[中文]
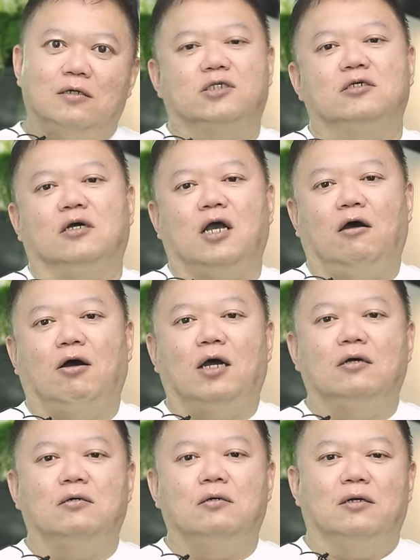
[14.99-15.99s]
自己很好
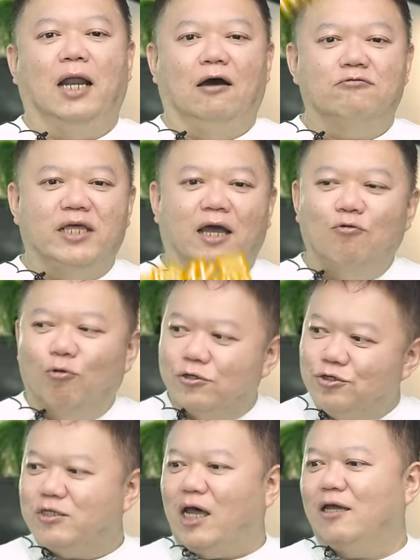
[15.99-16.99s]
啊，老娘我
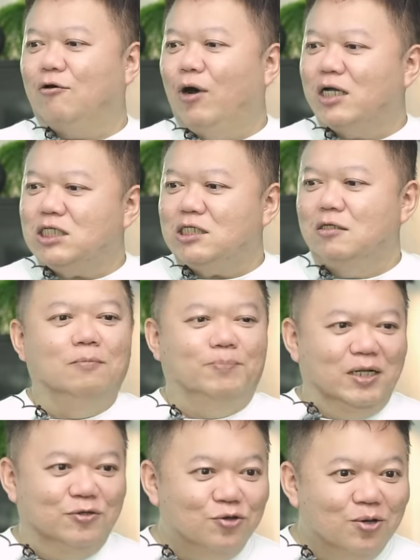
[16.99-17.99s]
就太阴化忌，
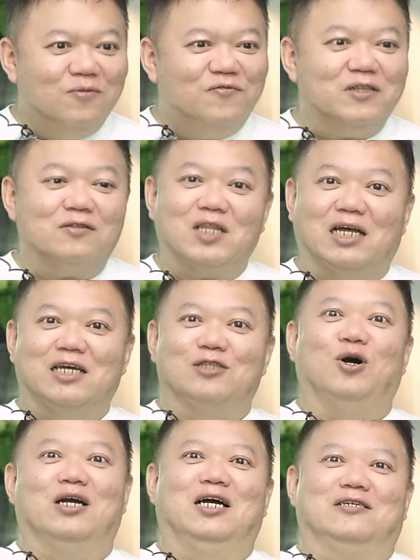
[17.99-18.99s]
本月份大家
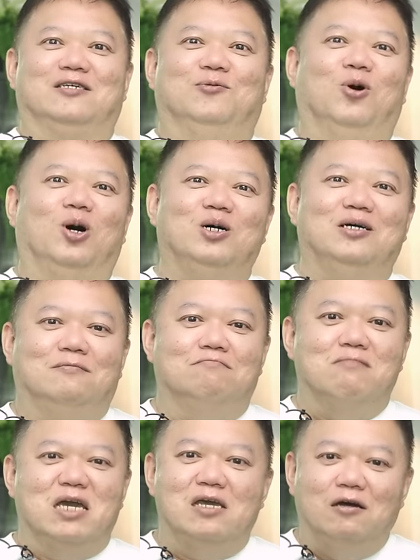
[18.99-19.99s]
都要让着我，
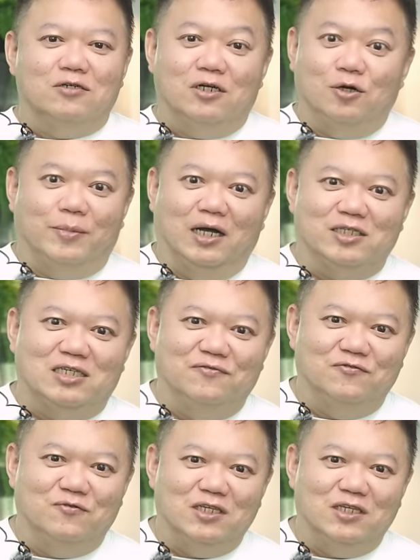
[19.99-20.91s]
没有人有办法欺负